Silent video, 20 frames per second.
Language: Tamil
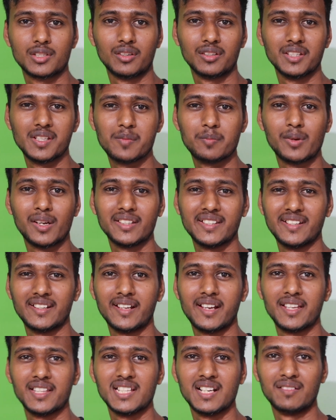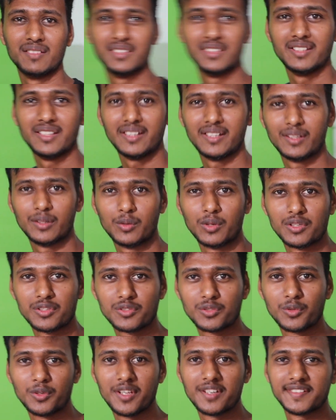ஸோ வந்து பார்த்தீங்கன்னா இதான் வந்து ஒரு
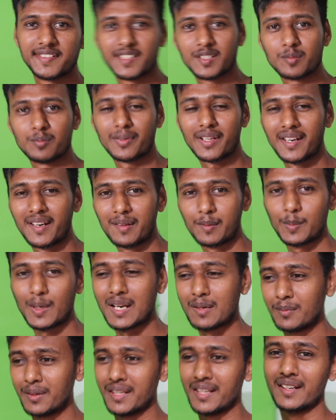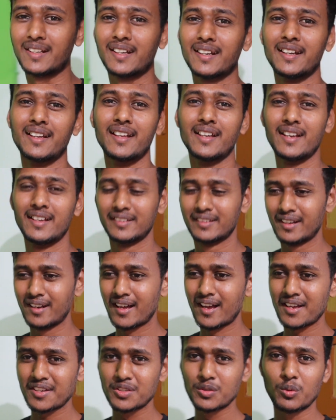ஸ்டூடியோ செட்டப் மாதிரி நான் பிளான் பண்ணியிருக்கேன் இந்த
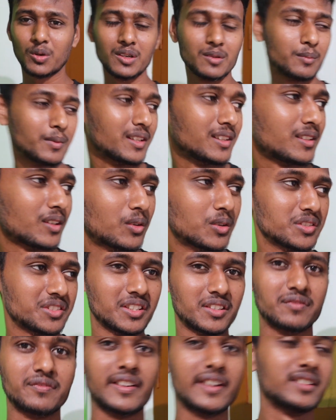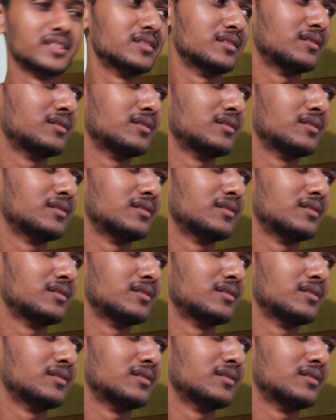லாஸ்ட் ஒன் மந்த் ஓ ஷிட் ஃபேன்